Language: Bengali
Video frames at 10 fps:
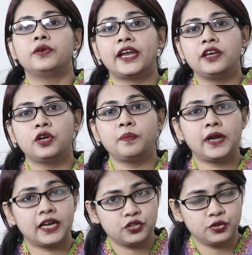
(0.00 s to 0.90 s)
র্যান্ডম
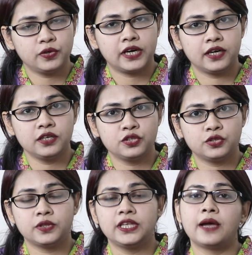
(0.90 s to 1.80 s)
ব্লাড সুগার
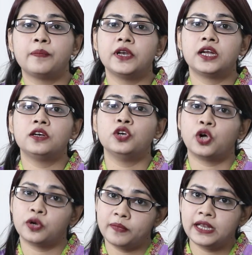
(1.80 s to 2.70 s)
যদি আপনার
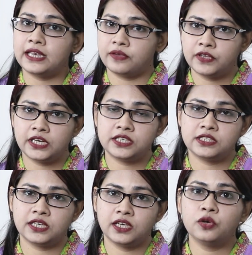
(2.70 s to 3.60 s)
নর্মাল লেভেলের
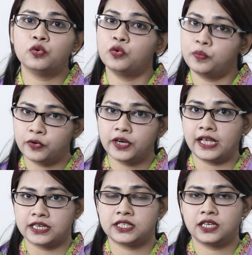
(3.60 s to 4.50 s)
চেয়ে উপরে
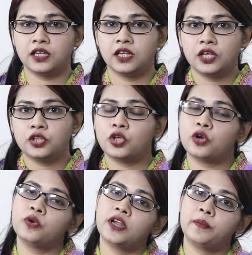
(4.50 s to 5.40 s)
আসে
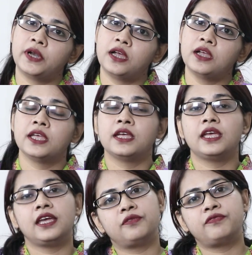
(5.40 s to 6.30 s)
তখন আমরা
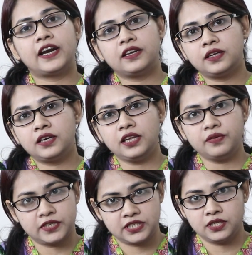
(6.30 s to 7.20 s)
এর ফার্দার
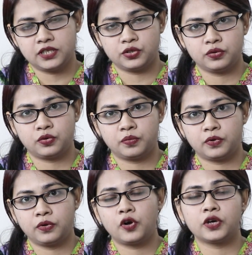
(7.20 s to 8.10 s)
ইনভেস্টিগেশন করব
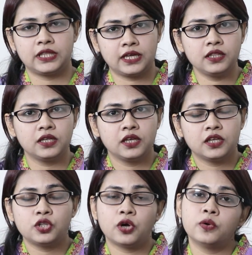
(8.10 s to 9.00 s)
অর্থাৎ
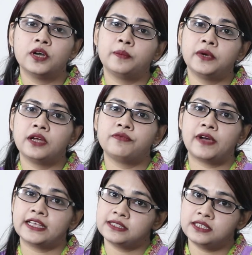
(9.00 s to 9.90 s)
তখন আমরা
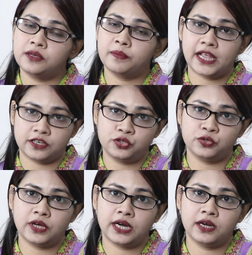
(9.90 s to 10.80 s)
ফাস্টিং ব্লাড
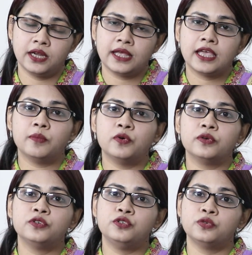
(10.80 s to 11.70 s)
সুগার এবং
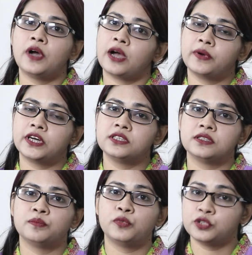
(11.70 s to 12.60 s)
টু আওয়ার্স
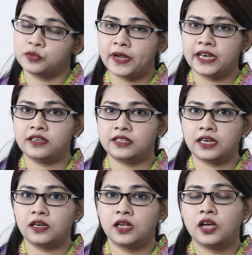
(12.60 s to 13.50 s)
পোস্ট
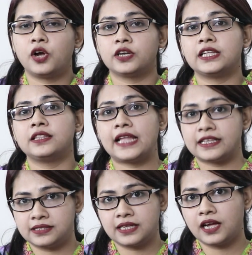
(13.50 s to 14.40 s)
প্যারেন্ডাল অর্থাৎ
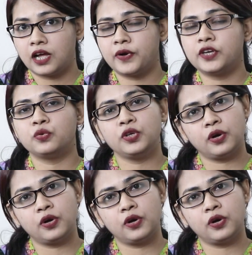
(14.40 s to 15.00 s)
নাস্তা খাওয়ার দুই